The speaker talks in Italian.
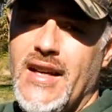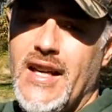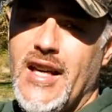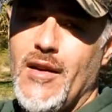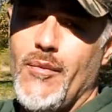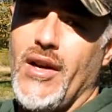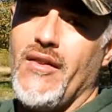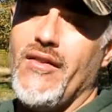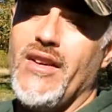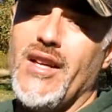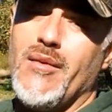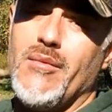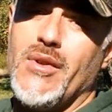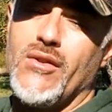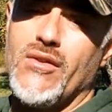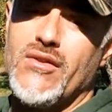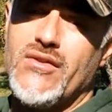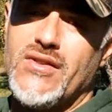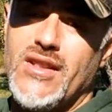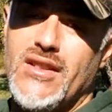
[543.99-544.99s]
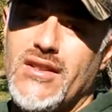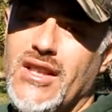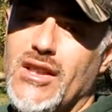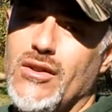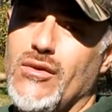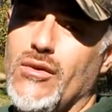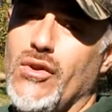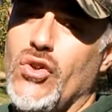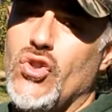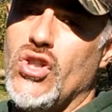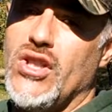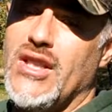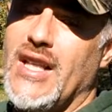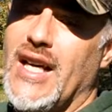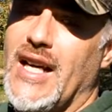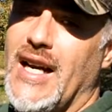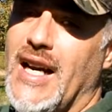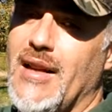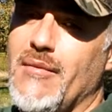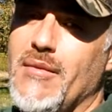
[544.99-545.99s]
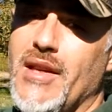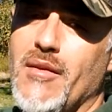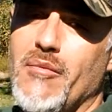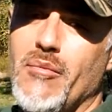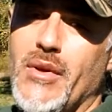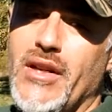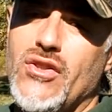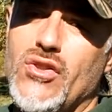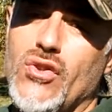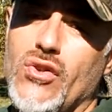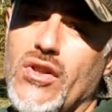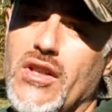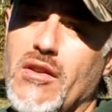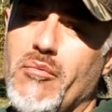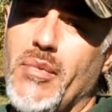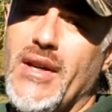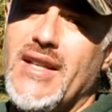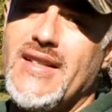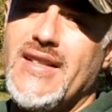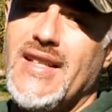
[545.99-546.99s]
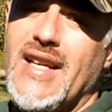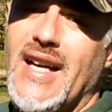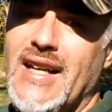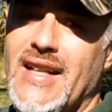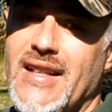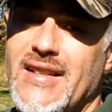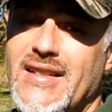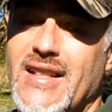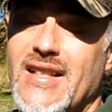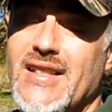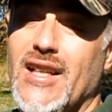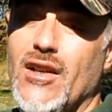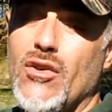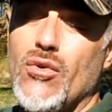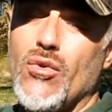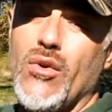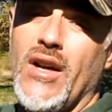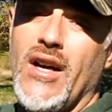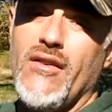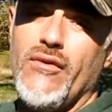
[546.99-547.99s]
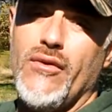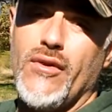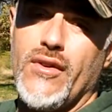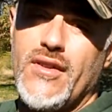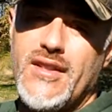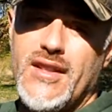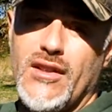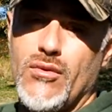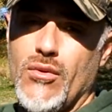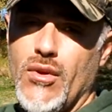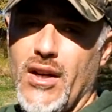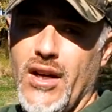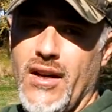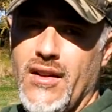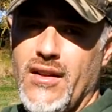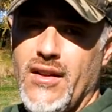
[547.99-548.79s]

e per avermi consentito di citare le mie impressioni imparziali senza alcuna forzatura.